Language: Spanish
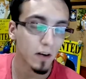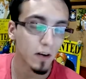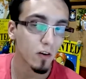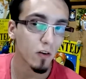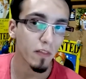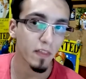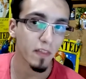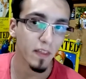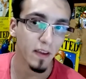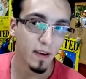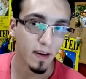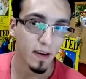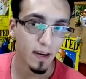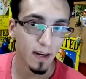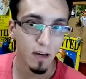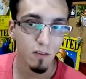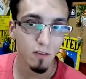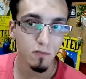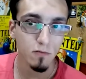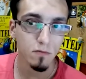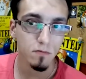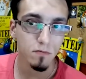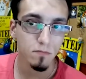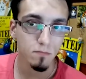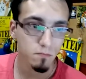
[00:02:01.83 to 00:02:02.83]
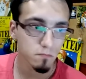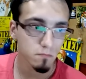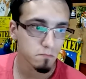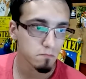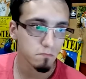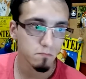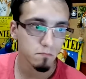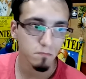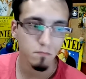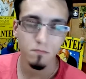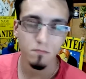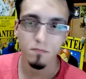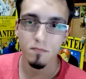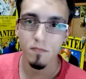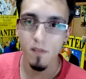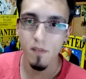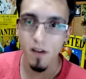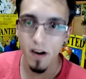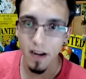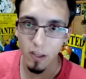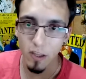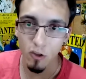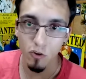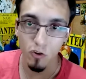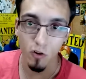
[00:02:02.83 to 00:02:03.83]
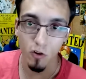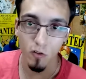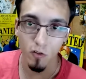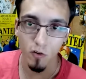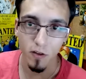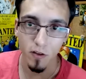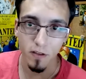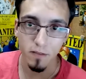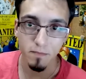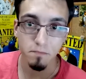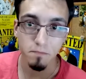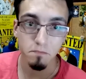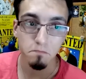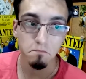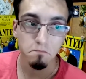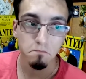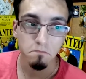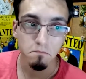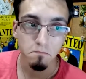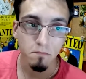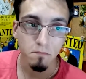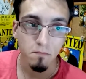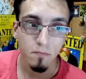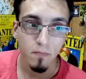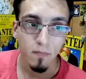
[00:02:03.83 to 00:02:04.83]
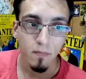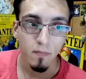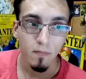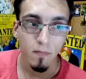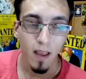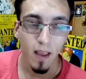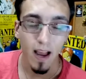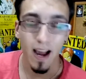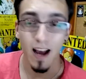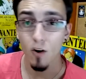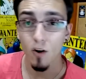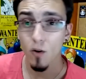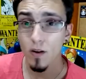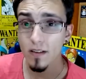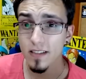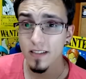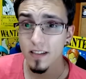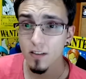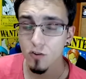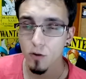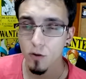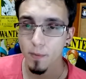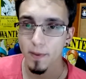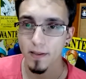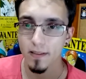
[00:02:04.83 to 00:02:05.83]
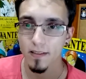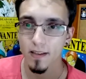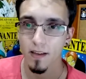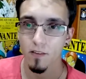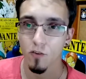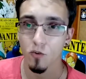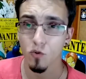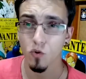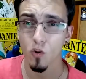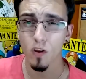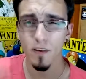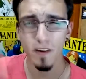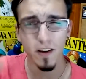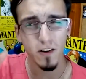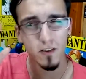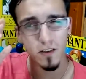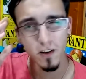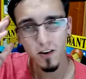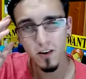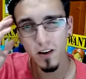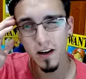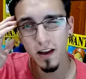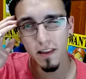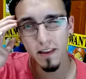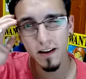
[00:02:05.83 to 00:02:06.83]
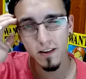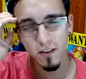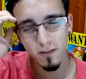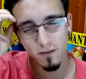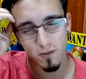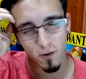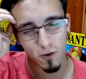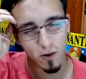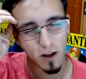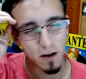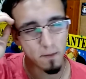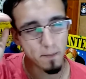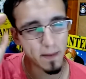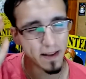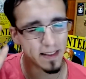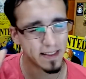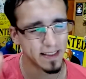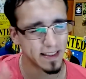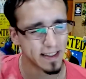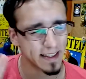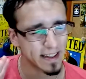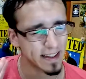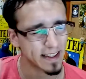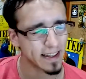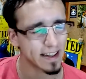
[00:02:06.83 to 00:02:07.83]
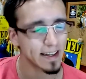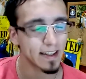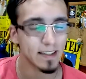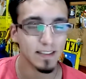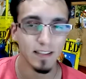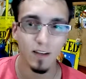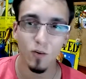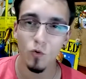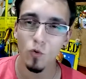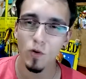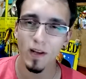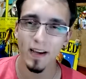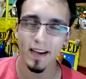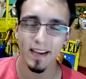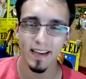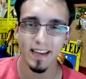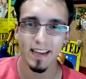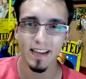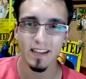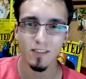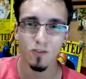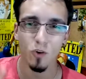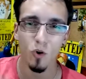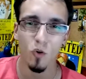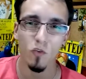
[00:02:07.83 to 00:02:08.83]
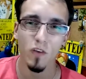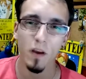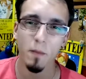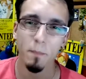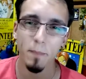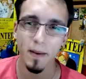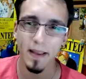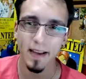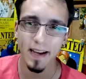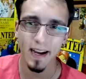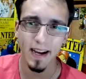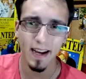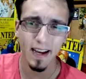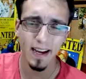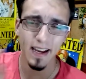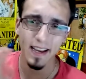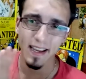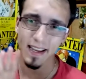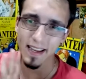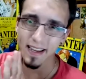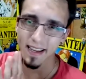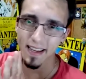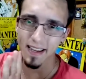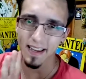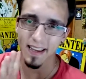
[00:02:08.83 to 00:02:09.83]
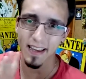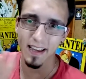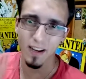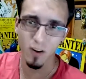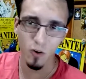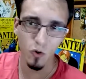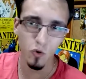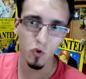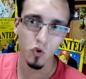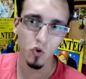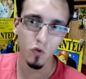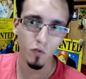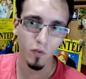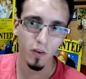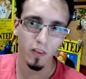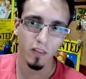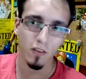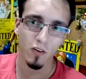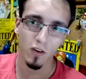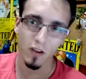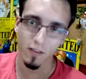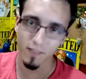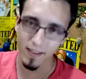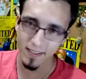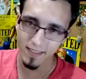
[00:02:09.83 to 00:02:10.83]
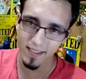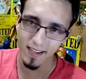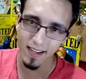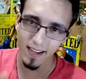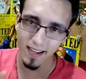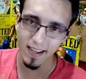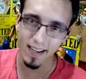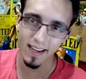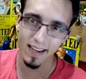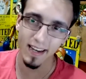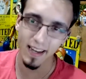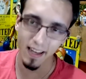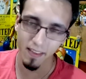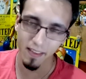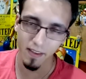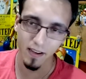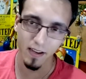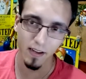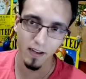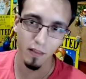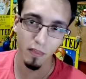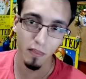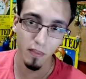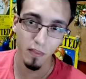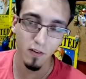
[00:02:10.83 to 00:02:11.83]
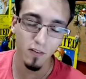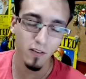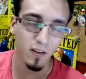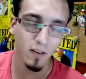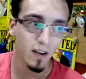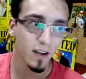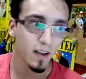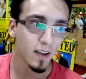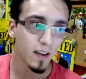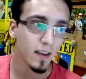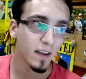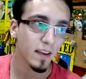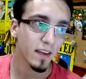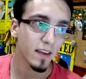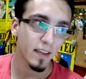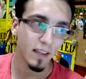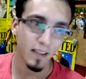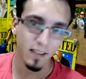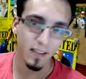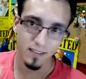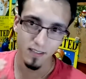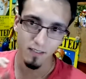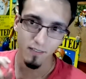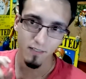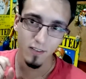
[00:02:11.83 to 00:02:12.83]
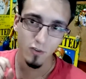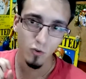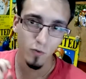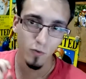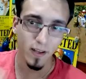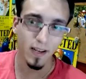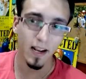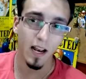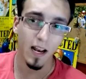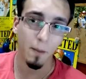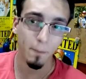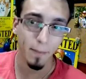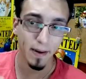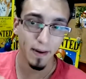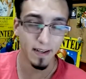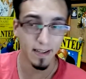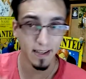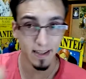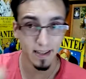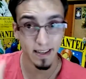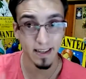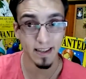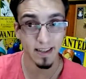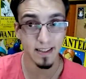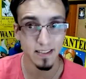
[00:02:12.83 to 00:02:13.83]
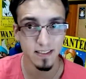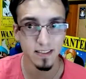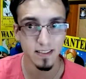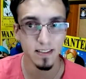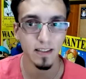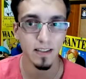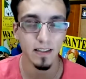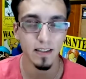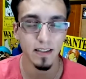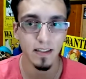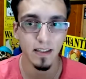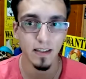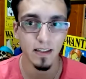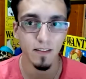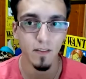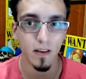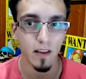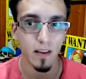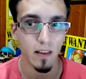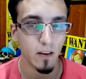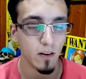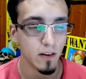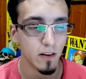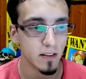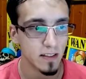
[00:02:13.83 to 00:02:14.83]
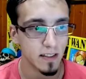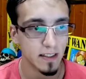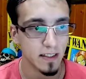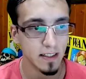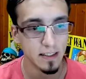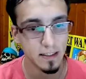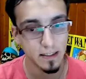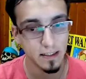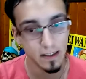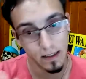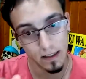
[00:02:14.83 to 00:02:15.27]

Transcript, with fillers: los 100 crowns. Y yo te lo doy. Algo así estoy pensando. Todavía no tengo la idea totalmente segura y eso lo voy a explicar eh, en otro vídeo que va a estar en la descripción y se va a subir a la par que este vídeo. Así que